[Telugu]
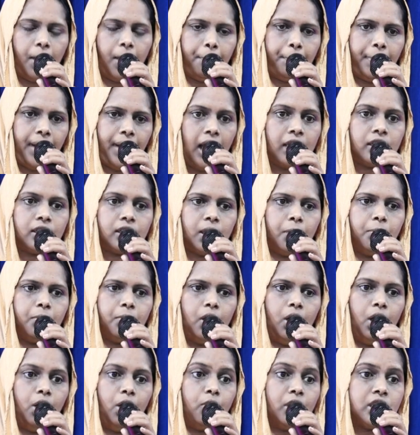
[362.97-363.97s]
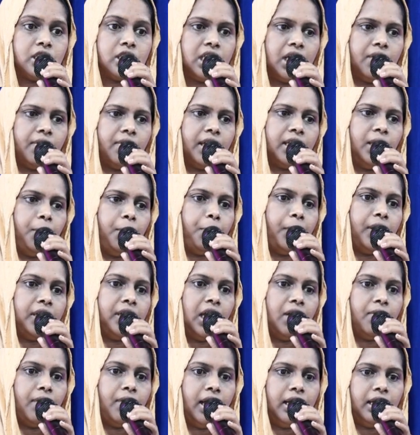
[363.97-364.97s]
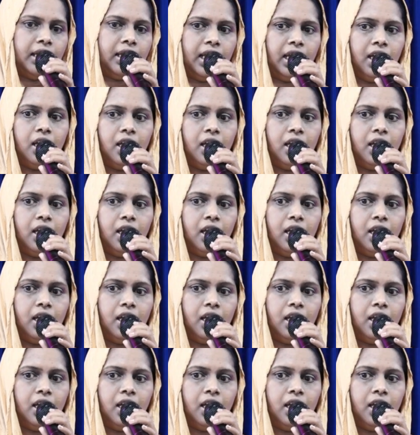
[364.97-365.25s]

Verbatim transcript: ఒక ప్రాంతంలో వచ్చేవాడిని పోయేవాళ్ళని